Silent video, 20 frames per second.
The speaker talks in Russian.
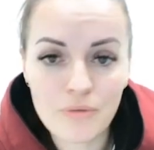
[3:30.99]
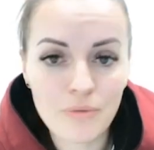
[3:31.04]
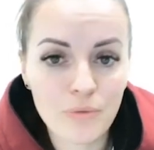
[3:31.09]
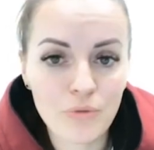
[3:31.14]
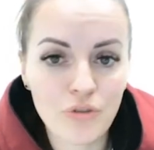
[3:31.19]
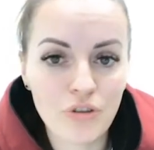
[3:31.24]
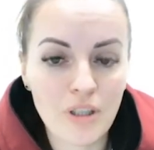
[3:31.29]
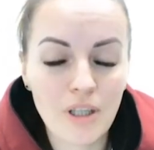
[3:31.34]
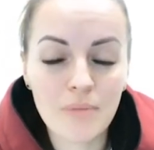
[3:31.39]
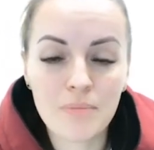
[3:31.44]

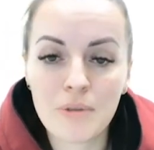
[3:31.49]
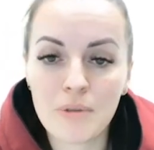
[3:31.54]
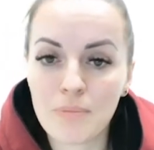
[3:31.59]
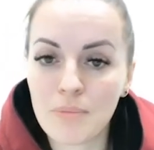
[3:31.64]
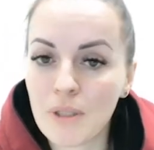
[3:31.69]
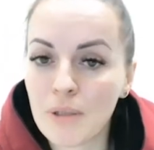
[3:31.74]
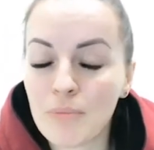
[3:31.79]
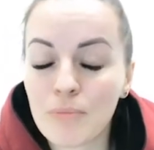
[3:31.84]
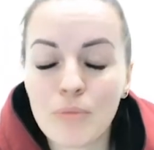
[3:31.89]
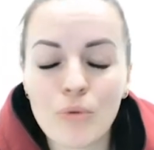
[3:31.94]
Вчера мне
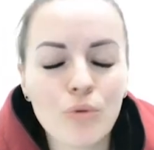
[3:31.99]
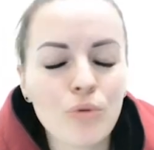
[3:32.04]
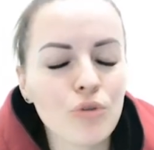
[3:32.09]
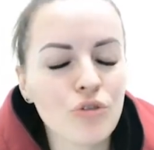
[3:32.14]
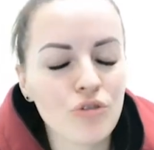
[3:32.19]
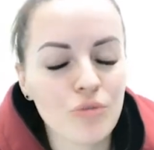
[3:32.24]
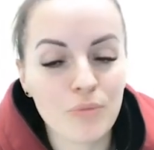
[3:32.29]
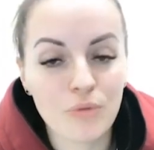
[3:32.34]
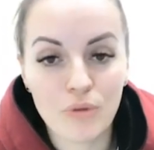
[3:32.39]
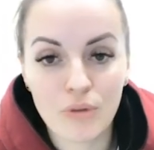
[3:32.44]
прям
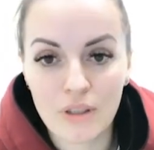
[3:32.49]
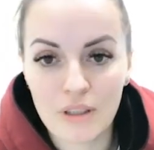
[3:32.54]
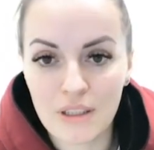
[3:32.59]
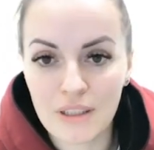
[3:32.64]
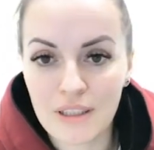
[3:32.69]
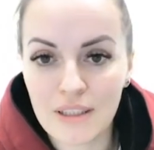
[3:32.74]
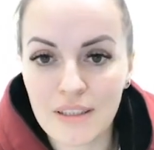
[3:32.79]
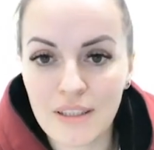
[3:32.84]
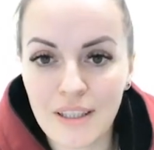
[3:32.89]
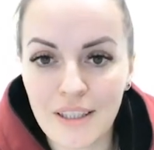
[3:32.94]
очень много
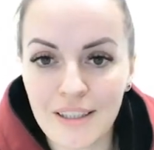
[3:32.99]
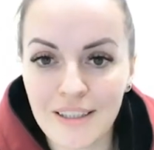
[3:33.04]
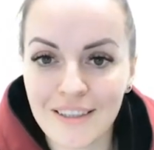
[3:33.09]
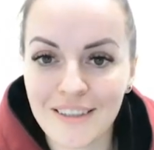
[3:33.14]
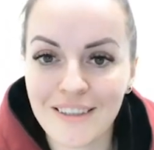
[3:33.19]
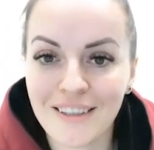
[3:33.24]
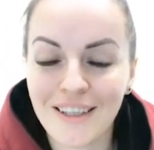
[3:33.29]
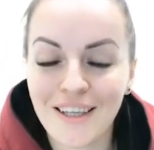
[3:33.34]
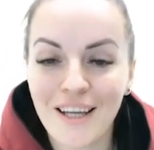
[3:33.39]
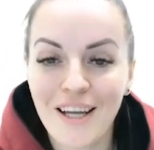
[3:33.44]
накидали
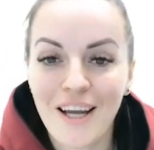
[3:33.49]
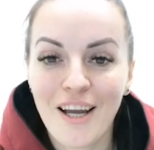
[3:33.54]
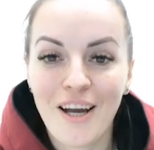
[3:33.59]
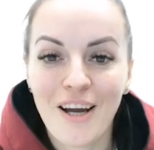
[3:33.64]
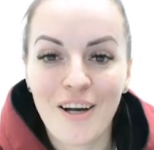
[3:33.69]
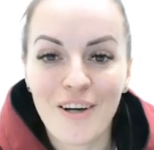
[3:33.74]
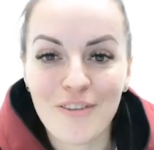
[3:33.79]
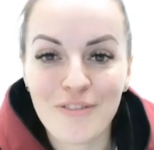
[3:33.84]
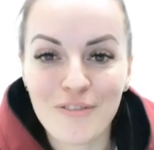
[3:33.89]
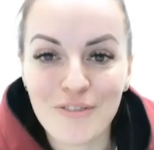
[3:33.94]

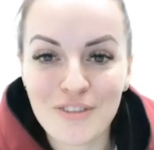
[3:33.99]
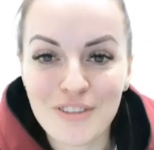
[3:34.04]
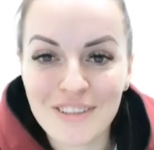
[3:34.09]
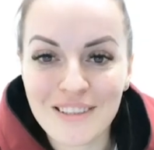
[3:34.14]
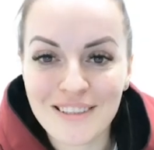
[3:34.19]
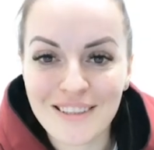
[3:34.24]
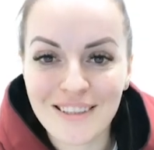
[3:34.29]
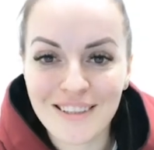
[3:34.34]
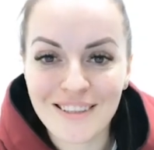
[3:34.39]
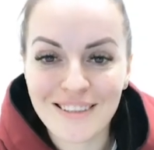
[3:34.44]
а, вот,
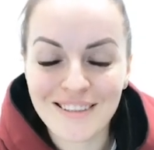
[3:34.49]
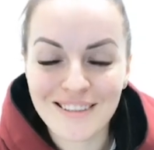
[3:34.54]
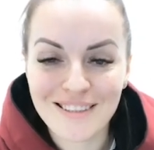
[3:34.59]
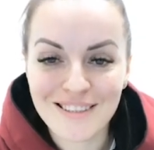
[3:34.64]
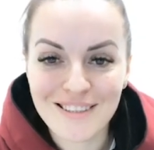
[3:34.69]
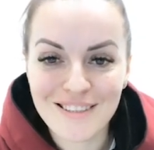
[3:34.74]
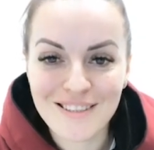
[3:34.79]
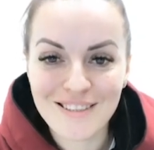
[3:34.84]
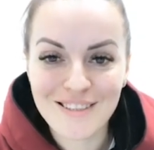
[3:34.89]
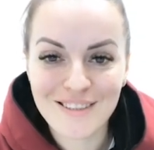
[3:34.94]
а,
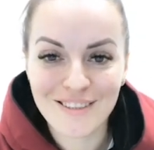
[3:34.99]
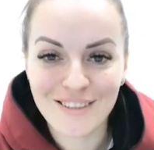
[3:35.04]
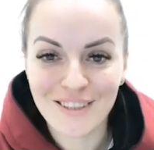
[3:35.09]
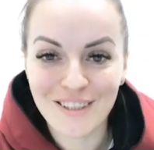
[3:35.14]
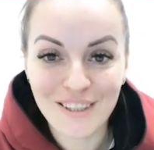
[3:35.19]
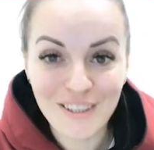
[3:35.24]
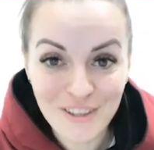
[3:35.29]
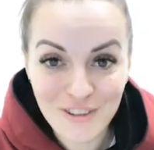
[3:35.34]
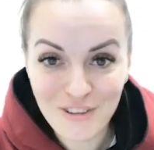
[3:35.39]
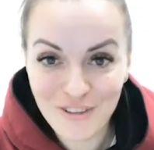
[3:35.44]
из
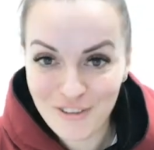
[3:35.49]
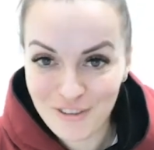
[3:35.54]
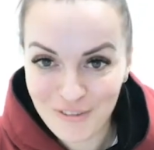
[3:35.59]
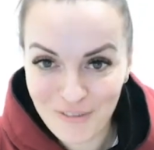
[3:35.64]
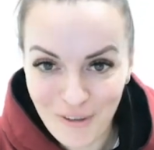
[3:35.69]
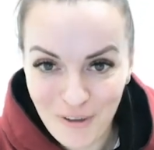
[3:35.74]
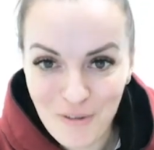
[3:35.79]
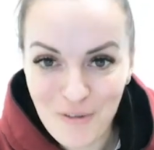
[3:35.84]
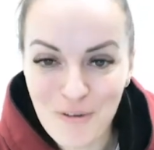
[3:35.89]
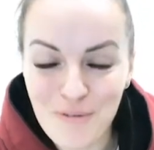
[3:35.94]

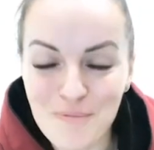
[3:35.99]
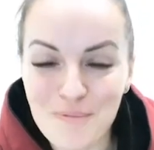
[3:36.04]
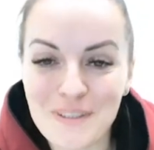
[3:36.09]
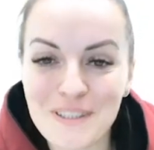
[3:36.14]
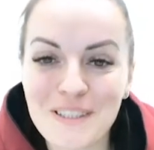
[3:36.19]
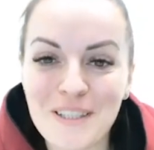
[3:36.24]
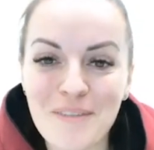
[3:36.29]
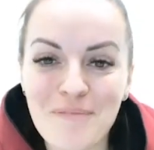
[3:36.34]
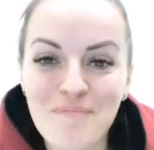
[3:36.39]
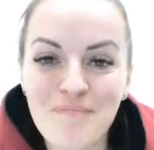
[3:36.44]
личного
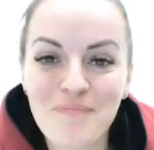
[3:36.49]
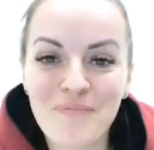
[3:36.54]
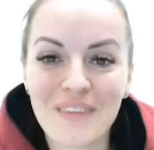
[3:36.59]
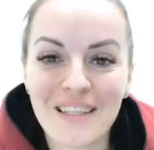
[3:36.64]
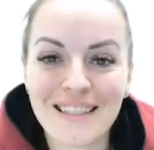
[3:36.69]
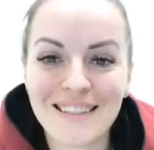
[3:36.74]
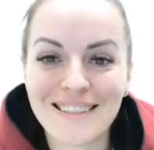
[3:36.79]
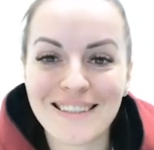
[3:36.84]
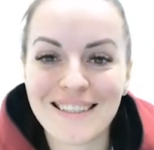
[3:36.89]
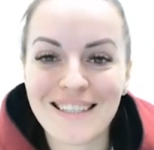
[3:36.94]
опыта
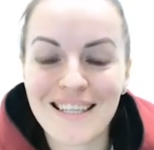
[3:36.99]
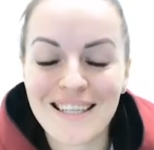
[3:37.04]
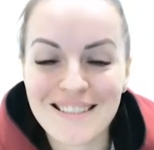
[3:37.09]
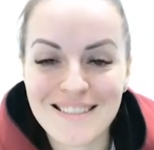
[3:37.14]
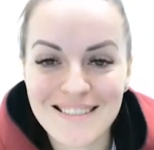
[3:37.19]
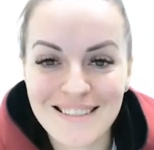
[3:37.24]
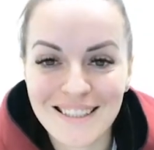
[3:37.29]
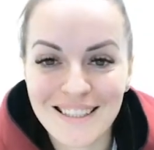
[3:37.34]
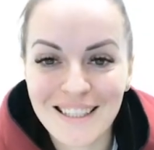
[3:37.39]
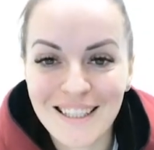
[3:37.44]
а,
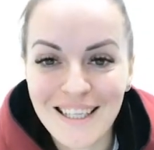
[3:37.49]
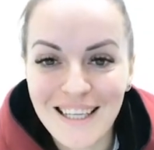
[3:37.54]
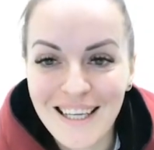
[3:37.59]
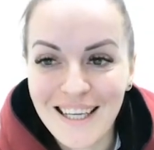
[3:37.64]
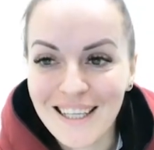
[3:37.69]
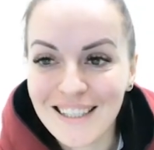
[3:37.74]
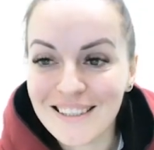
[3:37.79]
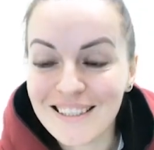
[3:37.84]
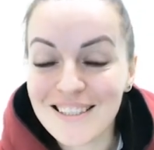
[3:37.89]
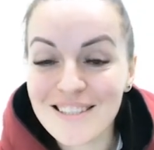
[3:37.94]
разных
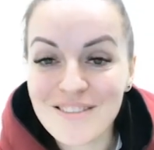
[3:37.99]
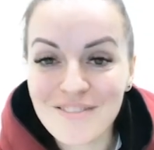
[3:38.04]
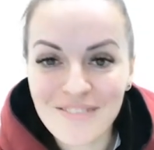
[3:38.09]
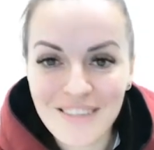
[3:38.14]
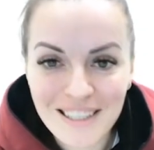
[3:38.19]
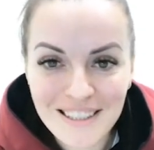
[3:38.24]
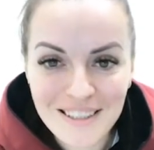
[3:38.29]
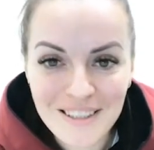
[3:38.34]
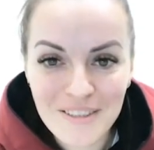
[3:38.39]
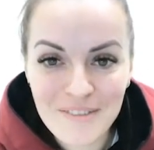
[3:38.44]

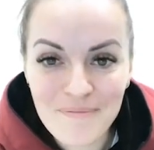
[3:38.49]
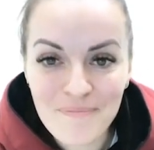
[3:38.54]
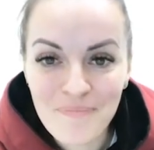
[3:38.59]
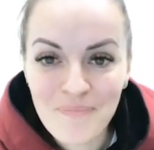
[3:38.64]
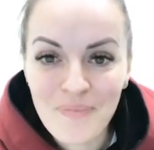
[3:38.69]
названий.